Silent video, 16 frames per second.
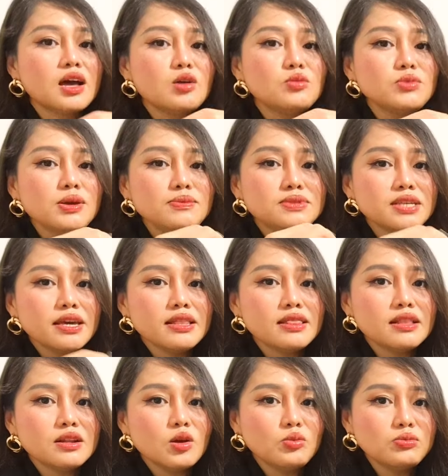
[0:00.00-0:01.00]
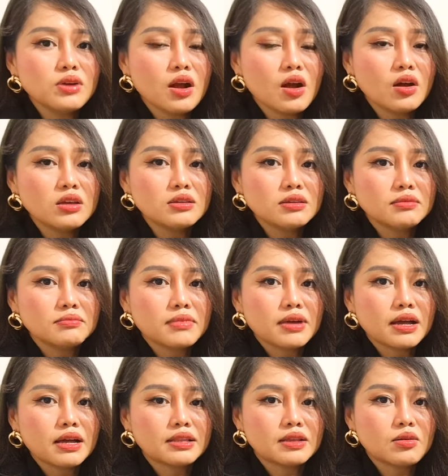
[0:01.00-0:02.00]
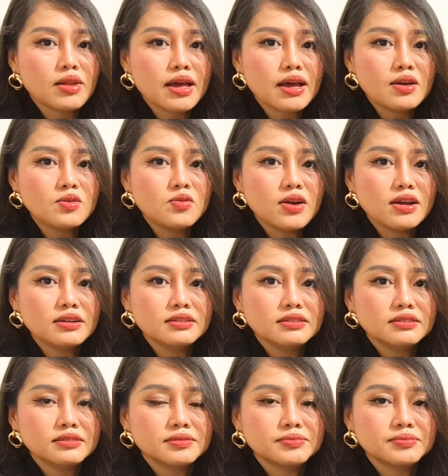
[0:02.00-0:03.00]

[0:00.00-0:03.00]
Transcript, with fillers: không đếm xỉn là đúng rồi à tào à, lao quá